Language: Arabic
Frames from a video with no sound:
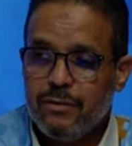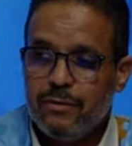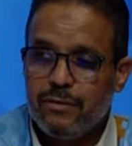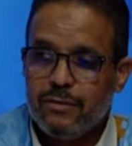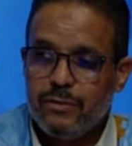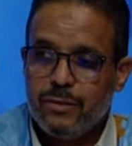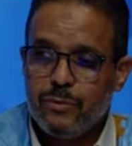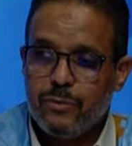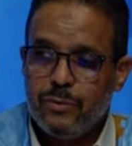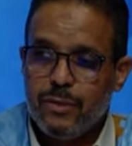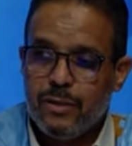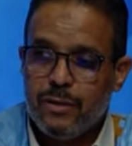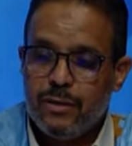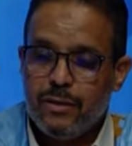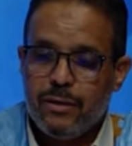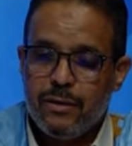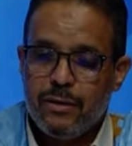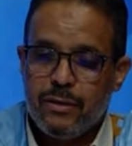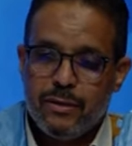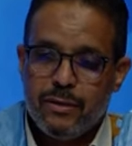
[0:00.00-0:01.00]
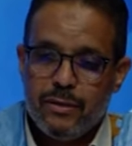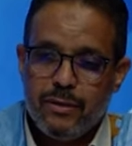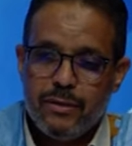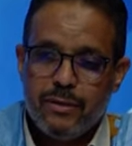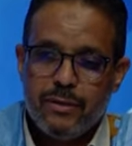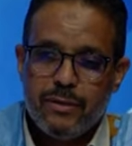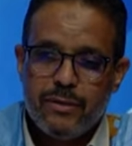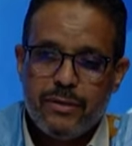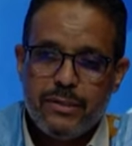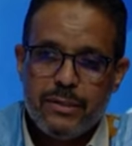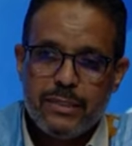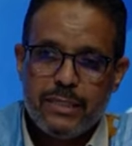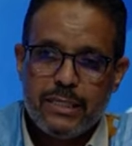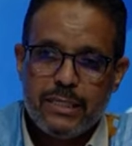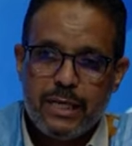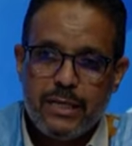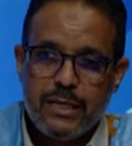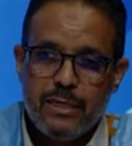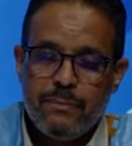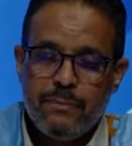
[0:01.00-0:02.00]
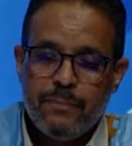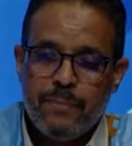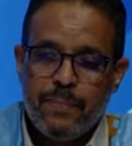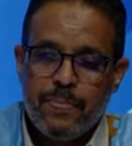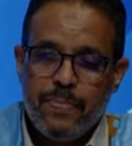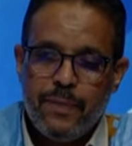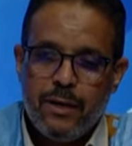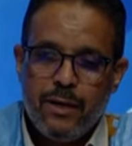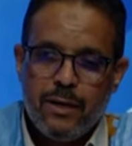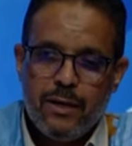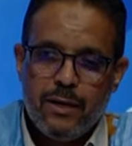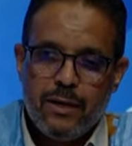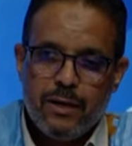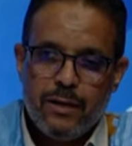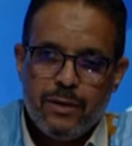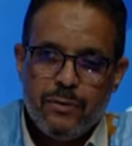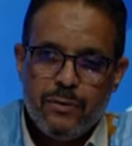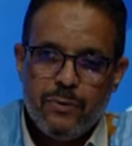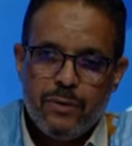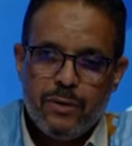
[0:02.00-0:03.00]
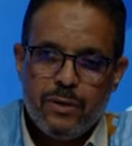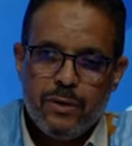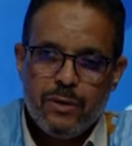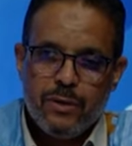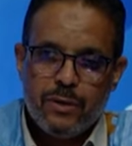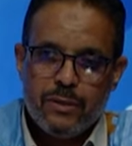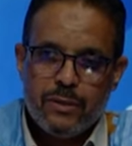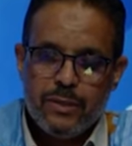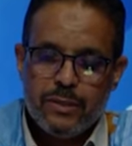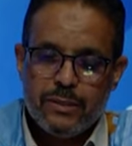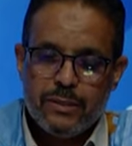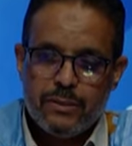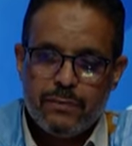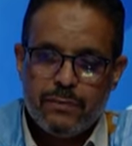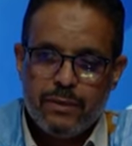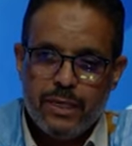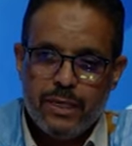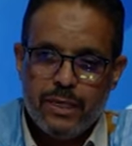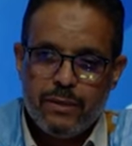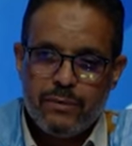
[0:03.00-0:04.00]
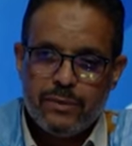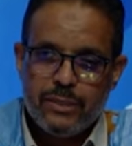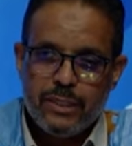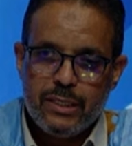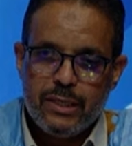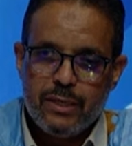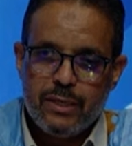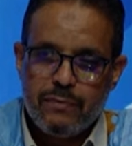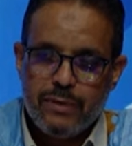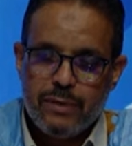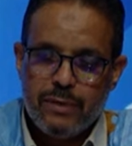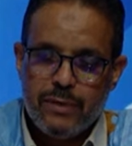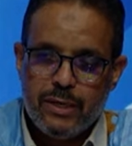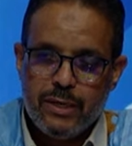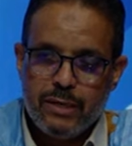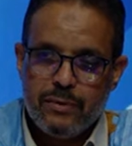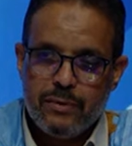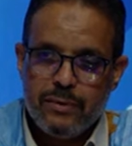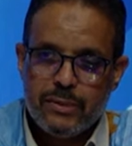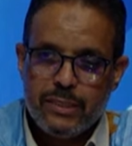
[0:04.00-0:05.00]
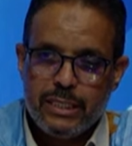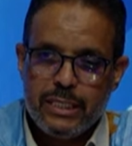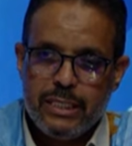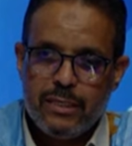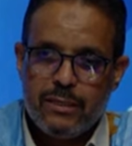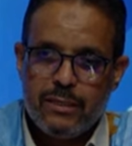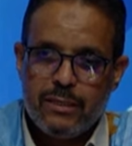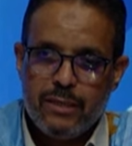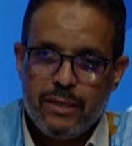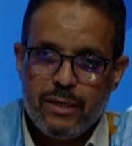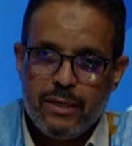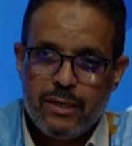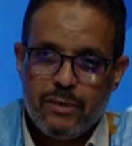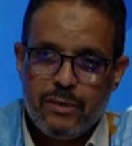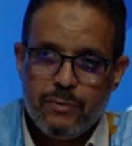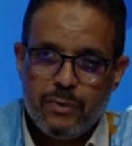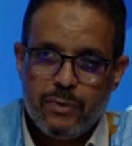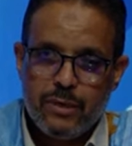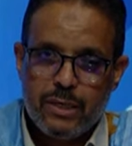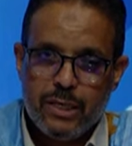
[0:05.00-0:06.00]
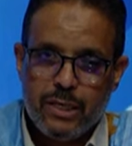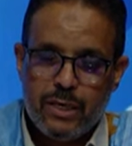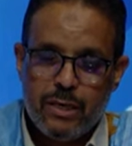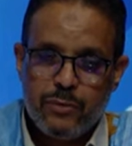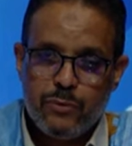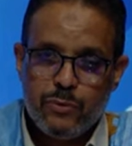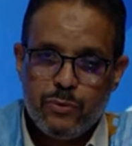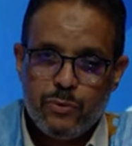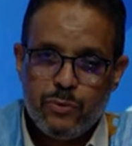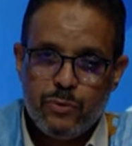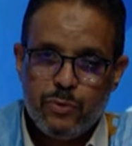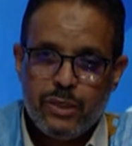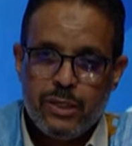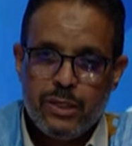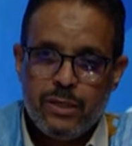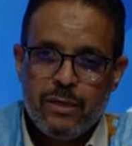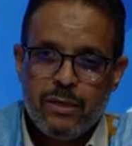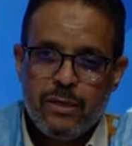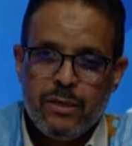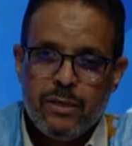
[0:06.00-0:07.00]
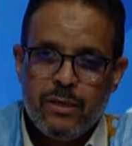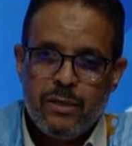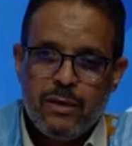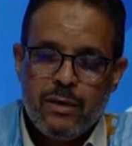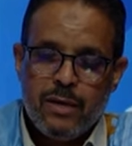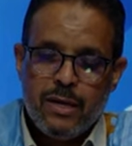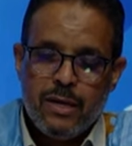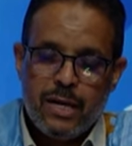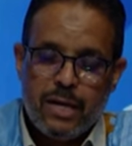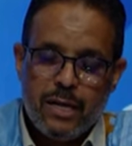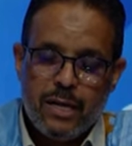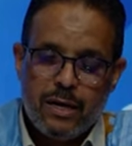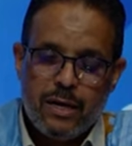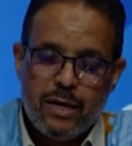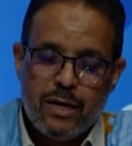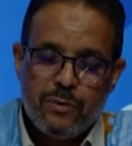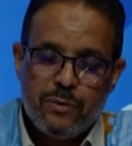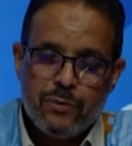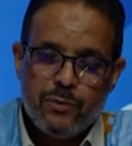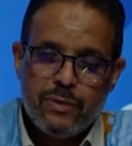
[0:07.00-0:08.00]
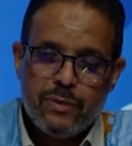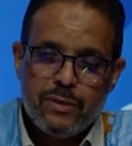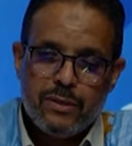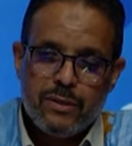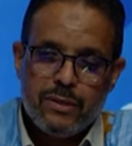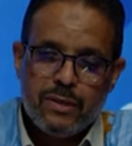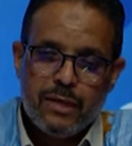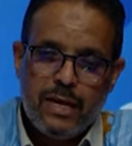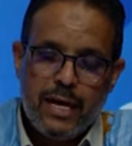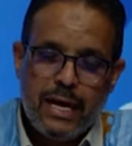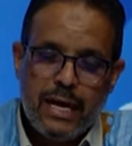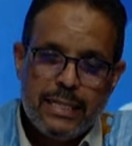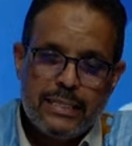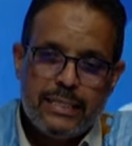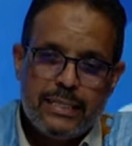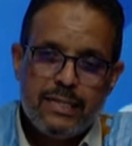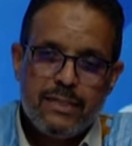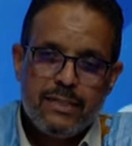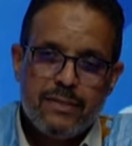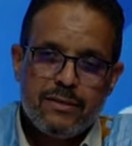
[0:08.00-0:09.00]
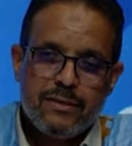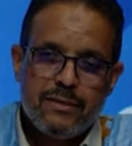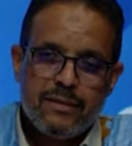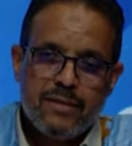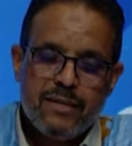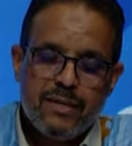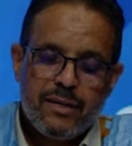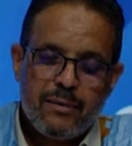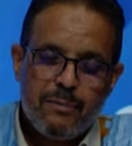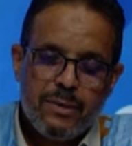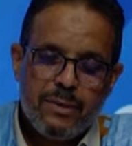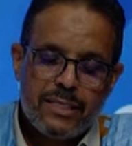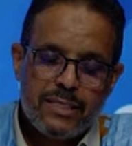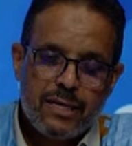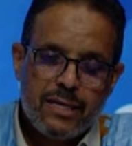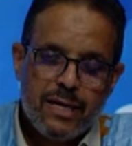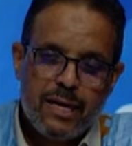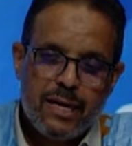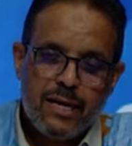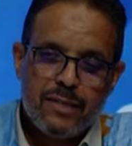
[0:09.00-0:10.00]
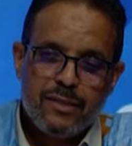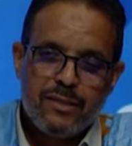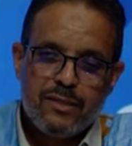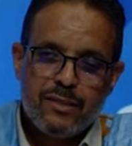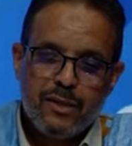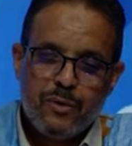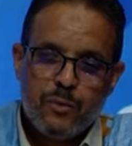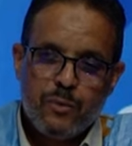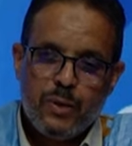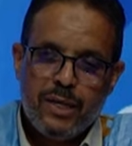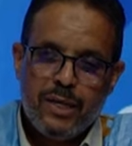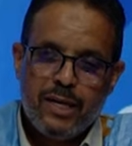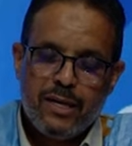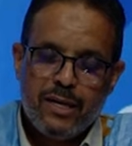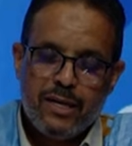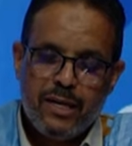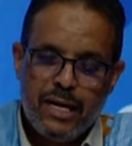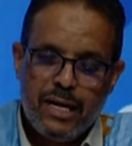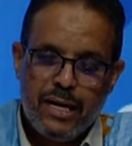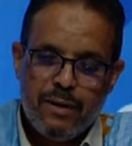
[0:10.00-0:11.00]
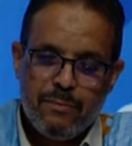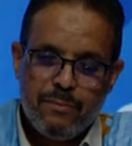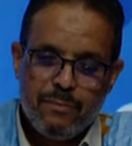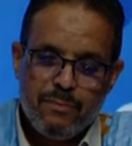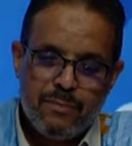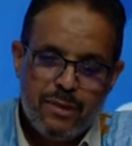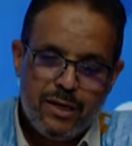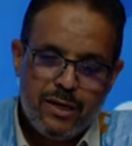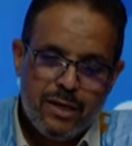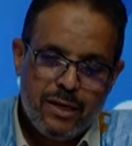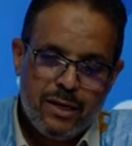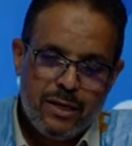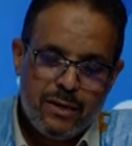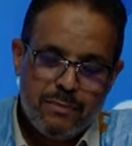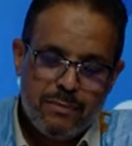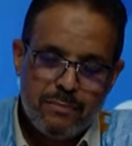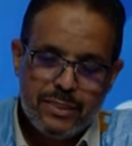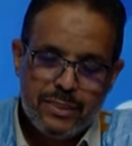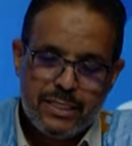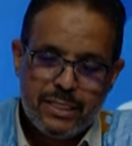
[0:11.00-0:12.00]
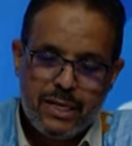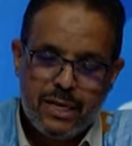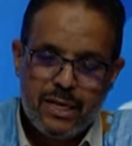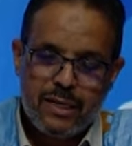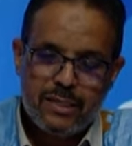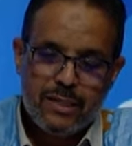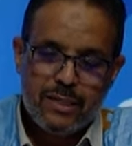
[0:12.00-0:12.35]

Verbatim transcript: للتكوين للتعليم اللي هو الصوره 23 2023 اللي هو قانون توجيهي هذا القانون حدد مسارات التكوين العام والله مسارات